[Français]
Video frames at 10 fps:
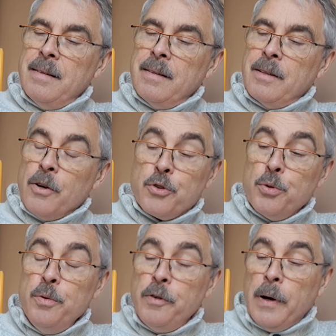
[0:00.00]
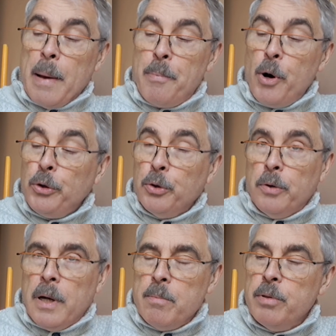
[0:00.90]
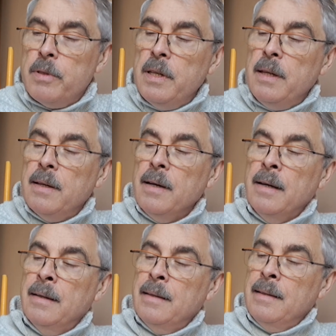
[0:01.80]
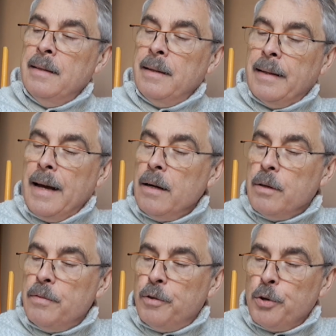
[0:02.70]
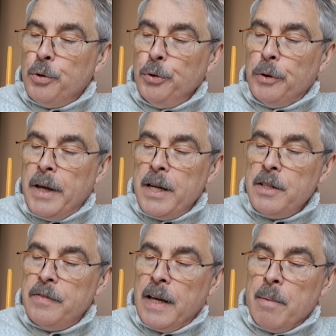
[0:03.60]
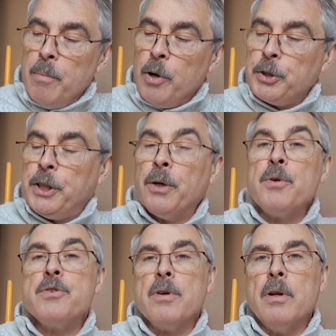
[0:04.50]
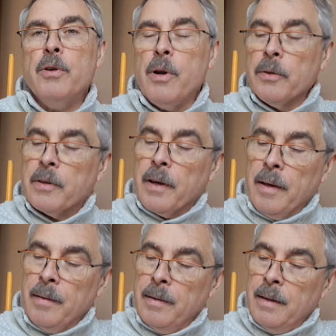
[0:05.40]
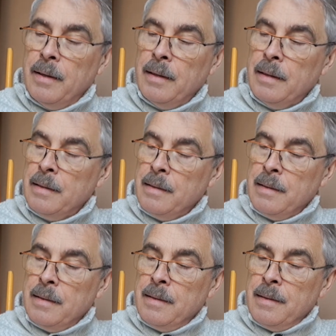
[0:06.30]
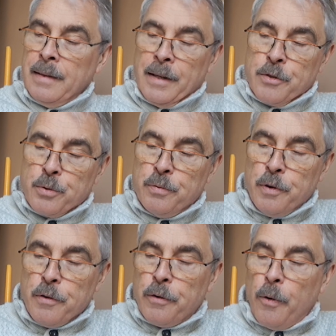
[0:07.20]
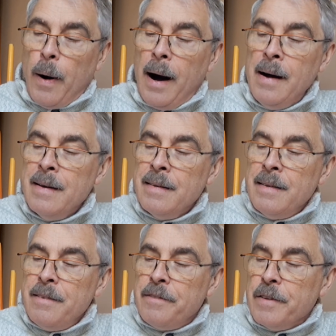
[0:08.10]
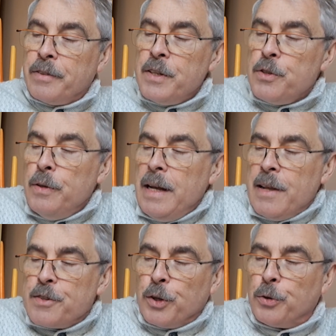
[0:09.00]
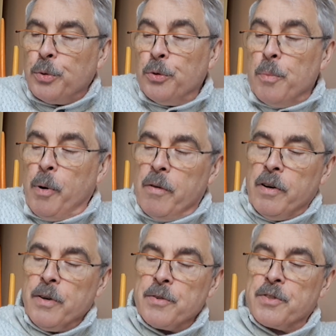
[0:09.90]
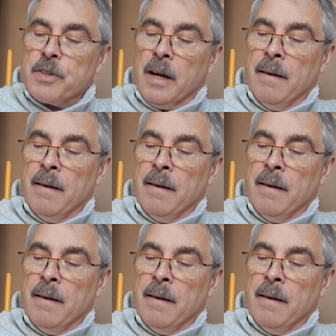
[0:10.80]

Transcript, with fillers: Quand s'ouvre la porte de la boutique, quelques flocons de neige viennent blanchir le sol de l'entrée. Un souffle froid fait frissonner les santons de Provence.